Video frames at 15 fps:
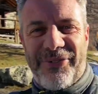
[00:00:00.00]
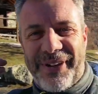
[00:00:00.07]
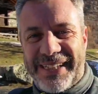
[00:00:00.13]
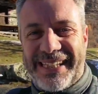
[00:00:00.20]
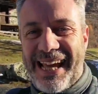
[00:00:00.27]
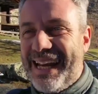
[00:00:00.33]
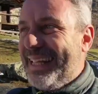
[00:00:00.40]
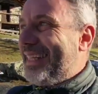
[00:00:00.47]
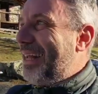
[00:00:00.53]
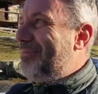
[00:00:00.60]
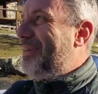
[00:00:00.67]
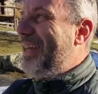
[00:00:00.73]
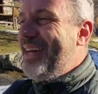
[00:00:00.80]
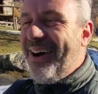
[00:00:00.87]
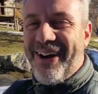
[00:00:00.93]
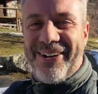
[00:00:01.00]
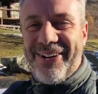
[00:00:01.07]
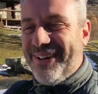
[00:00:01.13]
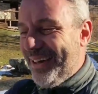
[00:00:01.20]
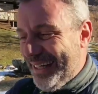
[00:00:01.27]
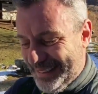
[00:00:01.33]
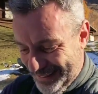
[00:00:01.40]
fratelli, dal
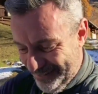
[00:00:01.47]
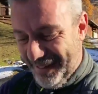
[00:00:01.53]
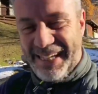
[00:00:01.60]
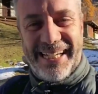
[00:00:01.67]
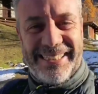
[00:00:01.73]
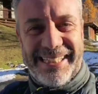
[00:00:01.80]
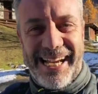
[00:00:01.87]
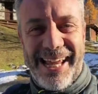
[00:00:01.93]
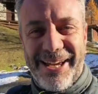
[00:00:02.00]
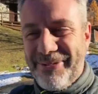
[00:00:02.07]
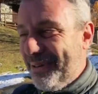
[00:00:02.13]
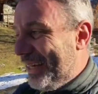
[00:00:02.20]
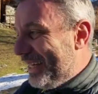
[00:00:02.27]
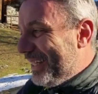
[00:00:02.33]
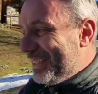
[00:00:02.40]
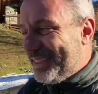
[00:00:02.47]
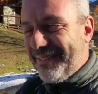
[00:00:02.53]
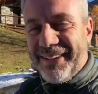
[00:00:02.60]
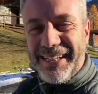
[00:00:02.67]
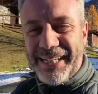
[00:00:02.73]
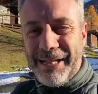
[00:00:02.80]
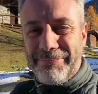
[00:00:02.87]
binocolo, sembra che ce l'hai qui, si
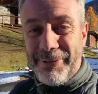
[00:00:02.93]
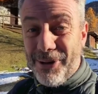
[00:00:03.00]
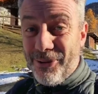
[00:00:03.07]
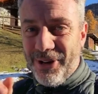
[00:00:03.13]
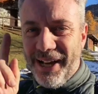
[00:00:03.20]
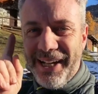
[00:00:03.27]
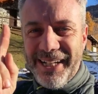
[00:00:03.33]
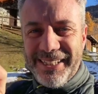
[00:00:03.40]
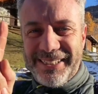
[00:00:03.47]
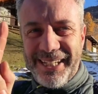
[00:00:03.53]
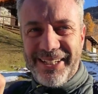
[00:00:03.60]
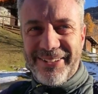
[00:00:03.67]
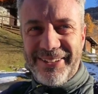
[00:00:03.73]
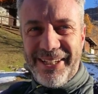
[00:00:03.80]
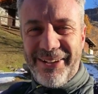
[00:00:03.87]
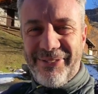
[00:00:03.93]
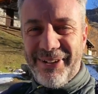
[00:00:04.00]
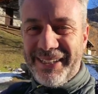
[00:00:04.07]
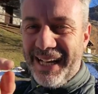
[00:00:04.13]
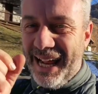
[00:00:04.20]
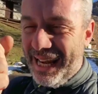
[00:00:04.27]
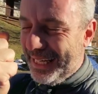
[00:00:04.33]
vede da paura. Cerco di
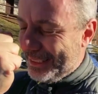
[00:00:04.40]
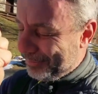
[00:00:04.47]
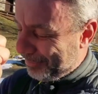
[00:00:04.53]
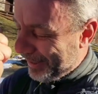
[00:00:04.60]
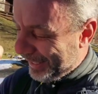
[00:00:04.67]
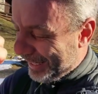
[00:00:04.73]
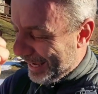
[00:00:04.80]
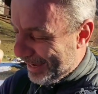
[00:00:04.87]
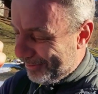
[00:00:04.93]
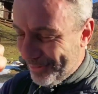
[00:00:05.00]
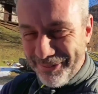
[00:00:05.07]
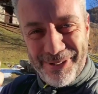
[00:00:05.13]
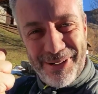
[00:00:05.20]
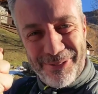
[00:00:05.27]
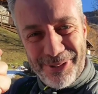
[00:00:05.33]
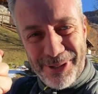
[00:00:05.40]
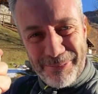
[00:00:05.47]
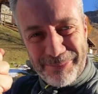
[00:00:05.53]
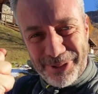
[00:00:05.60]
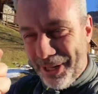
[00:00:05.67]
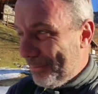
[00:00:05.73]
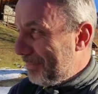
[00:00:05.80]
inquadrarla. Speriamo, ve la voglio
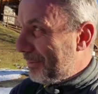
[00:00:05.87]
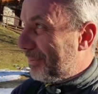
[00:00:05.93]
troppo